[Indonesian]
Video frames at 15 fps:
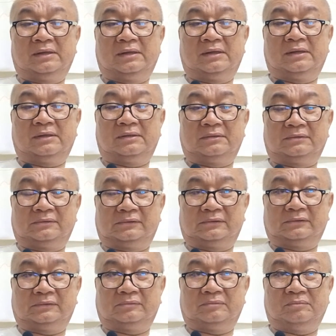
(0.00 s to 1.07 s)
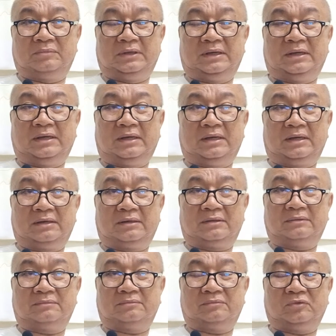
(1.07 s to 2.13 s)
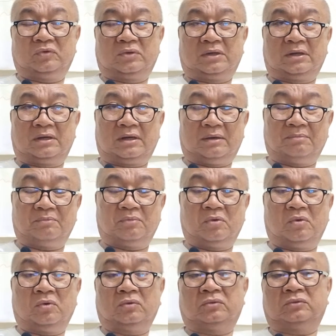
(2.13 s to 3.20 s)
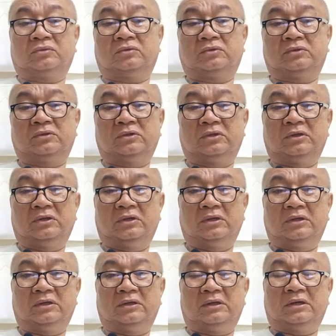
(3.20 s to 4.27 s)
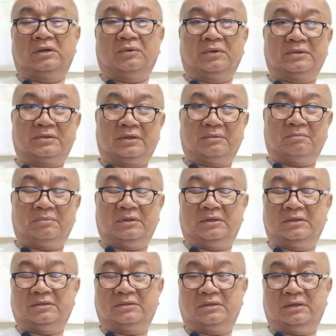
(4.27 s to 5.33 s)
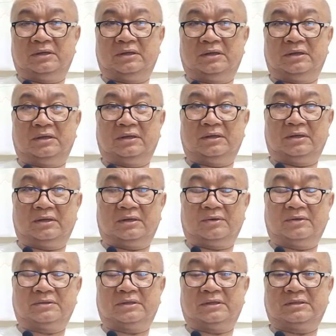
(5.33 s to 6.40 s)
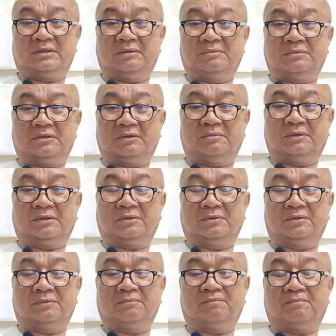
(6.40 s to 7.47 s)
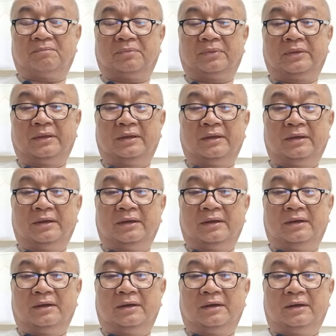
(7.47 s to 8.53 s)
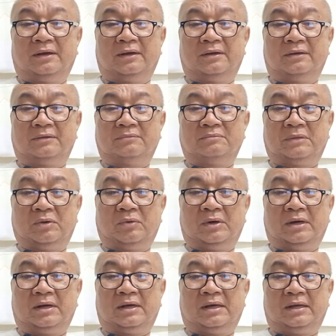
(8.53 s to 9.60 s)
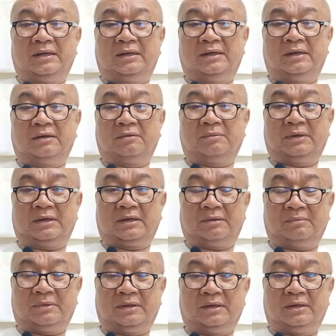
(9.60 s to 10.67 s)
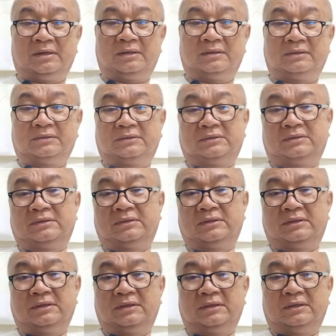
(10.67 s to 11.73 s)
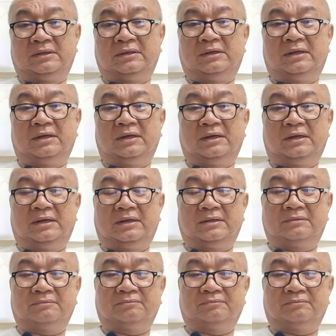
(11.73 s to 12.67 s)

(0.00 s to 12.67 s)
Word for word: Ah, bila orang kampung di kawasan BDC, di kawasan Sim Sim itu, ah, bawa hal ini ke mahkamah, dia